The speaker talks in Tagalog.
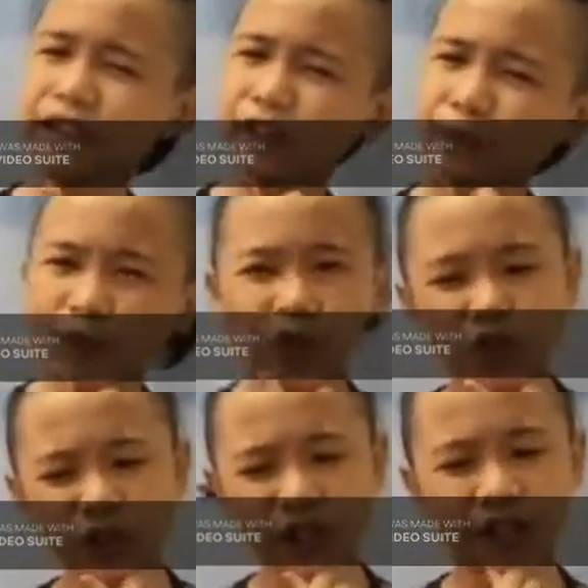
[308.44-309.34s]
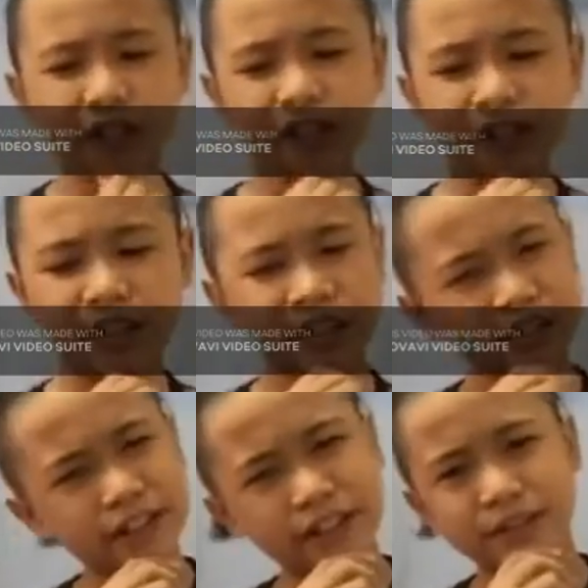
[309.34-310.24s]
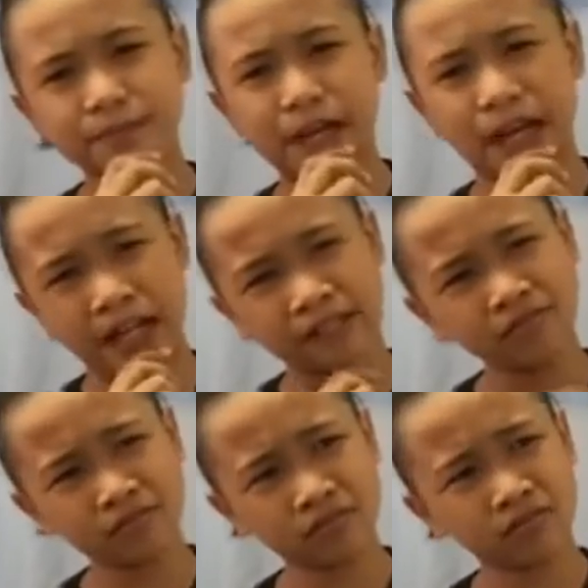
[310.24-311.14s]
isang volunteer ng, sa simbahan.